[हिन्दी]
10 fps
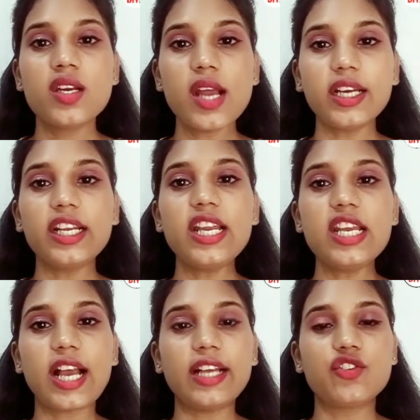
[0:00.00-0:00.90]
नगरीय
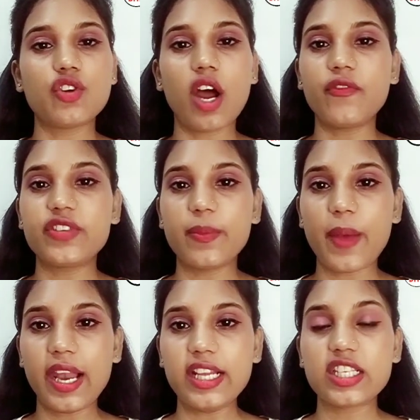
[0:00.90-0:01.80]
निकाय चुनाव से
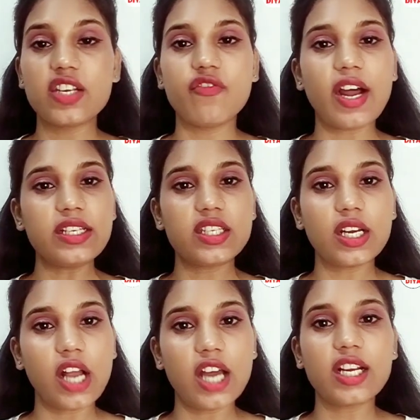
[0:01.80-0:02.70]
पहले शिवराज
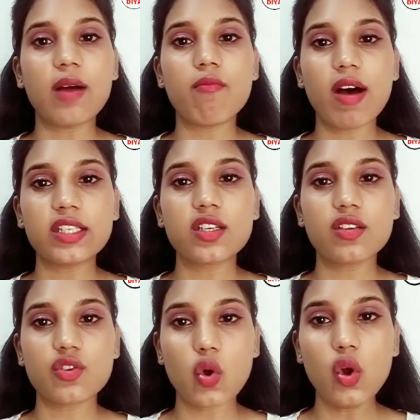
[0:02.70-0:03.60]
सरकार का मास्टर
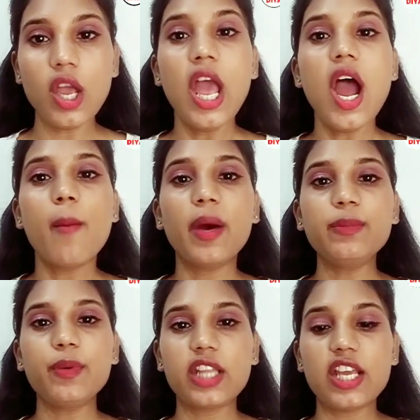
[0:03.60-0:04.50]
स्ट्रोक
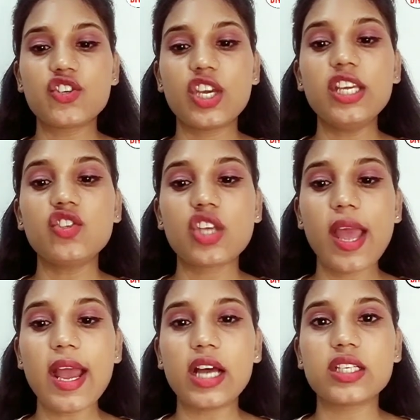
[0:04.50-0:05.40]
मध्य प्रदेश की
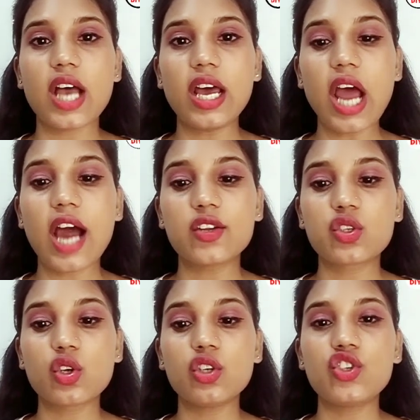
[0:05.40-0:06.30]

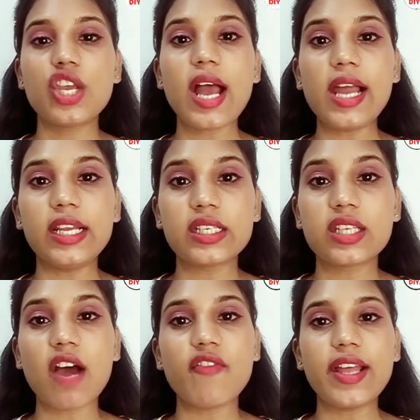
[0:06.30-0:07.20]
6,846
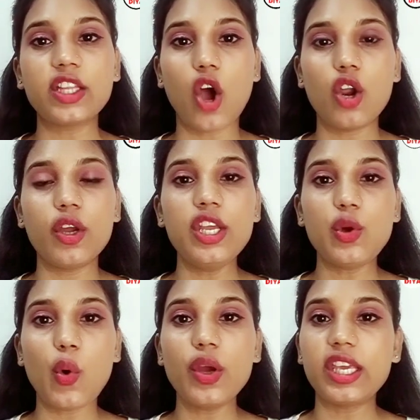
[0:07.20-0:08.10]
अवैध कॉलोनी
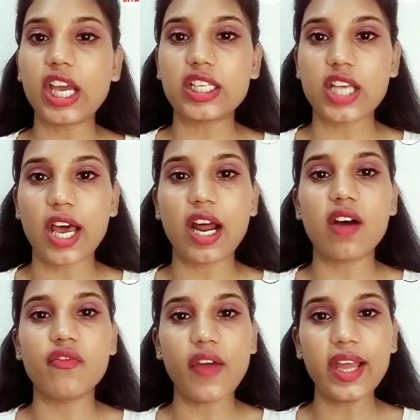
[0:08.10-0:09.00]
को किया जा
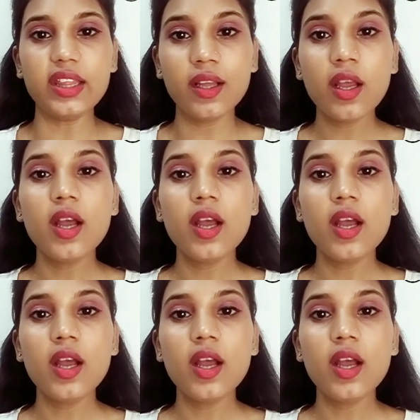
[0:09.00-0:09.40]
रहा वैध